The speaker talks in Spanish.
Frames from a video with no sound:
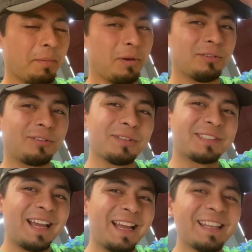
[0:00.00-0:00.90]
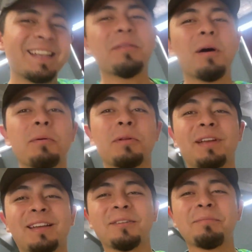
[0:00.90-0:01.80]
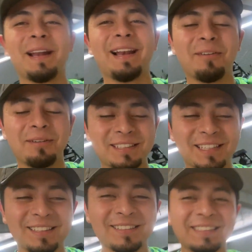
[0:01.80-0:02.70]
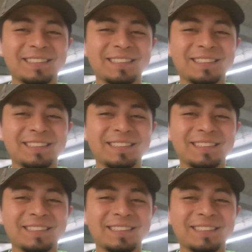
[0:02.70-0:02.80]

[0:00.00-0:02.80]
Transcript: Amigos, ¿cómo están? Nueva modificación para el 900,